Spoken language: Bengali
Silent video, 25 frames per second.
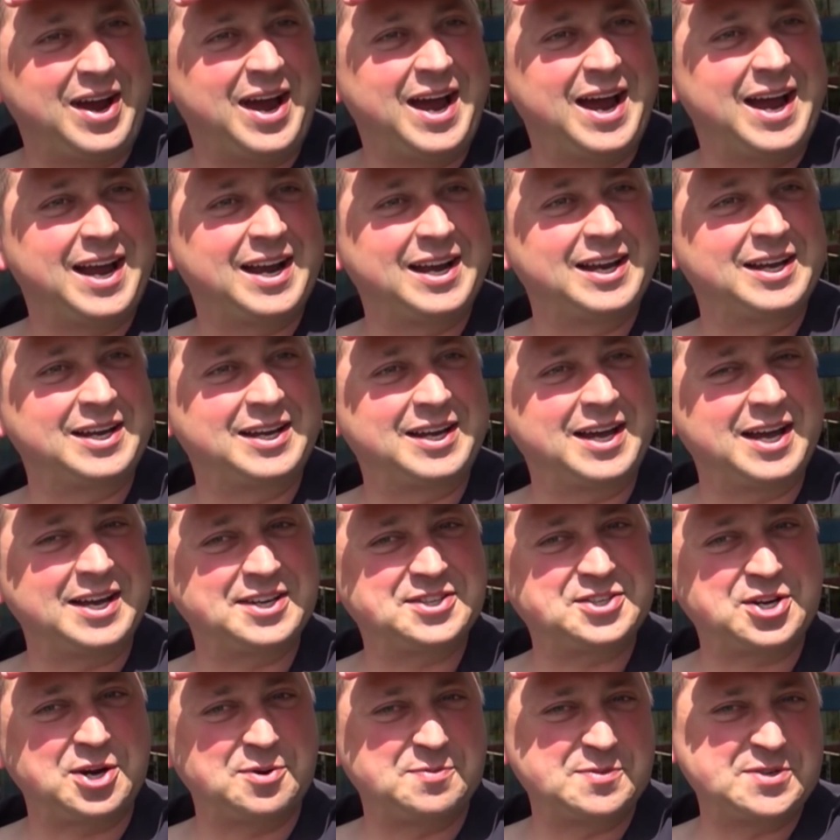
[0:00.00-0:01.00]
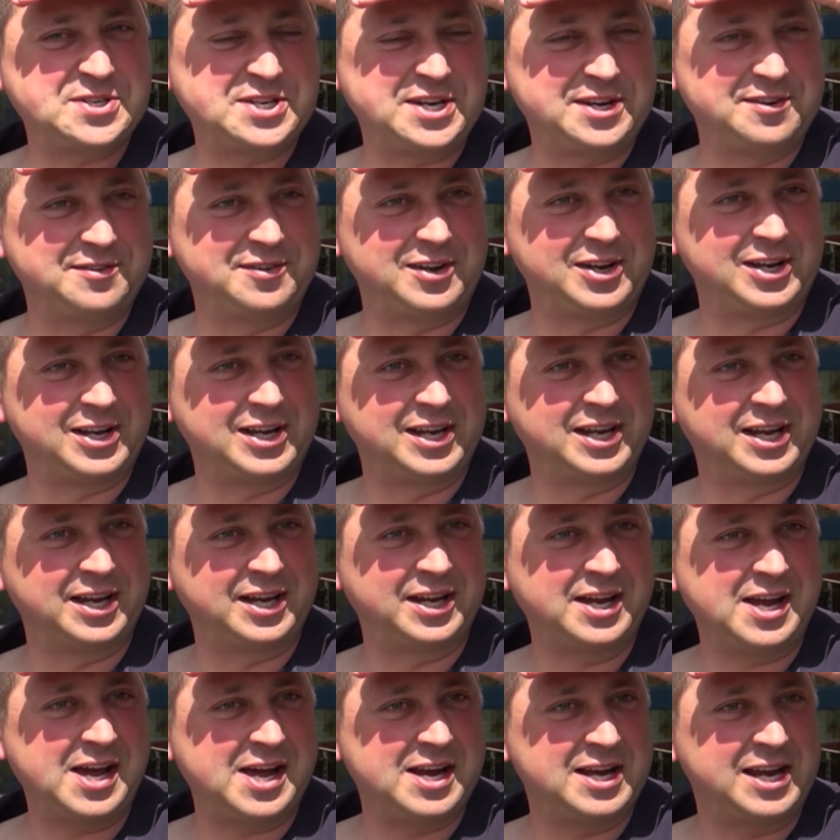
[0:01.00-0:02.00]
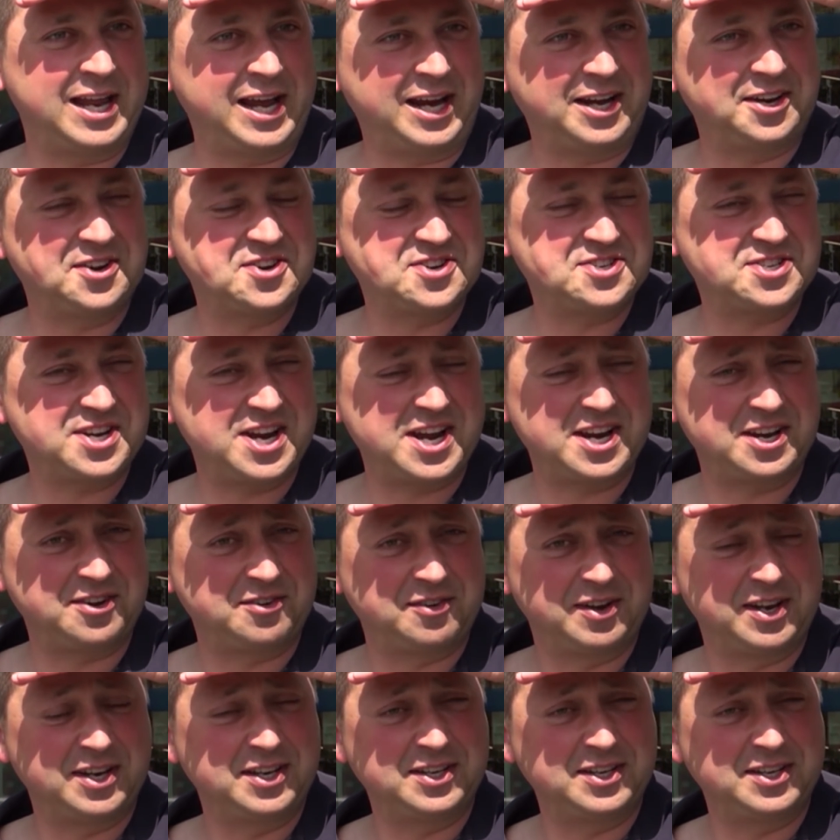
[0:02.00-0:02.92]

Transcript: এটা সহজে পাওয়া গেলেও মিলের ময়দার স্বাদ হয়তো ভালো